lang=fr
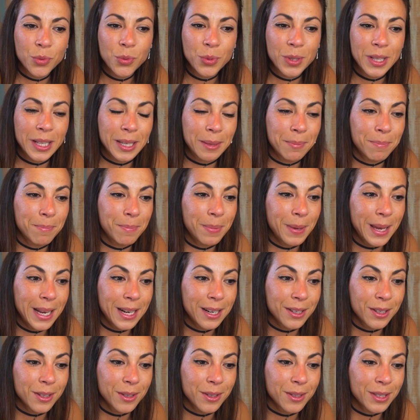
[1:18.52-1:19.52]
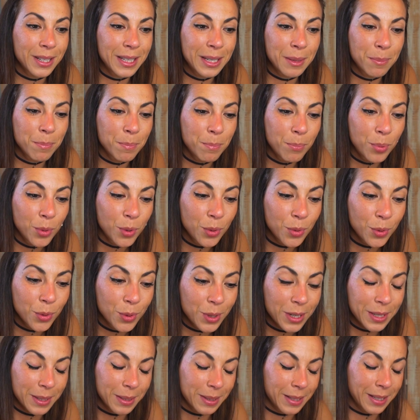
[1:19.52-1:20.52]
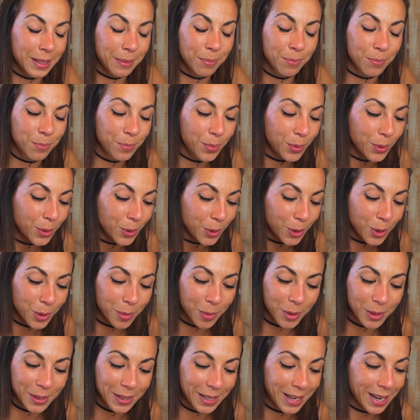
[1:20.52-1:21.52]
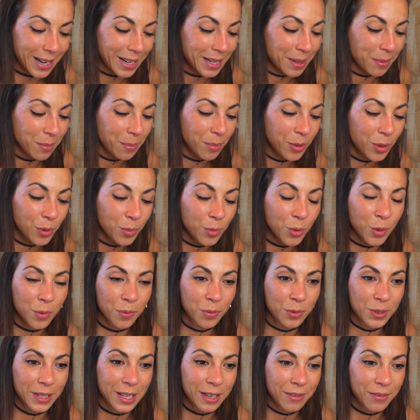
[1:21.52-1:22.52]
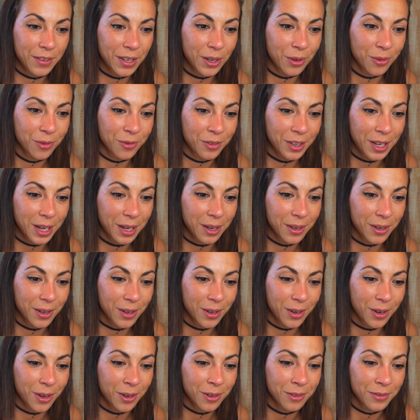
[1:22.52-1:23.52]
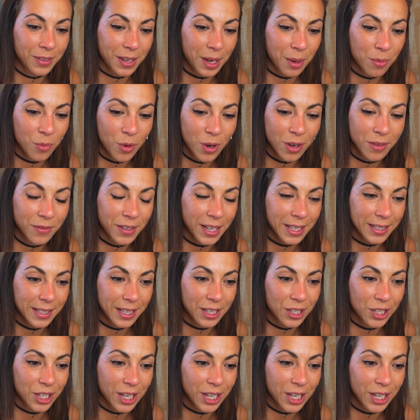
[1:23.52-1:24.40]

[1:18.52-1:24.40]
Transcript: toutes les belles, les beaux, les, beaux commentaires, les beaux mots que vous avez envers, euh, envers moi, envers cette